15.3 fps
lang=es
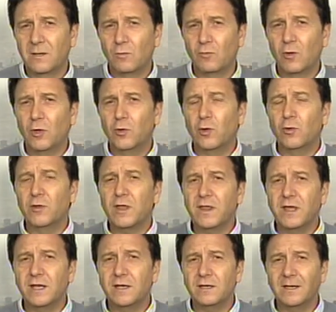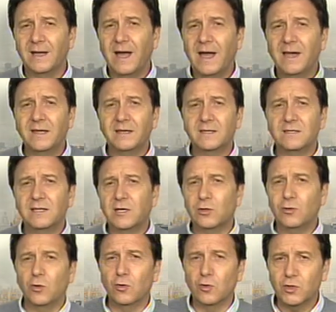cuando dicen hay que estar
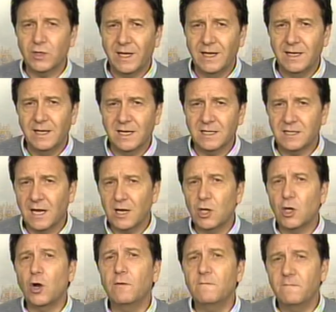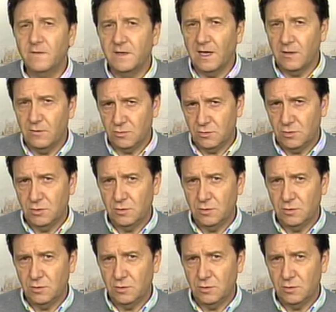todos en casa confinados,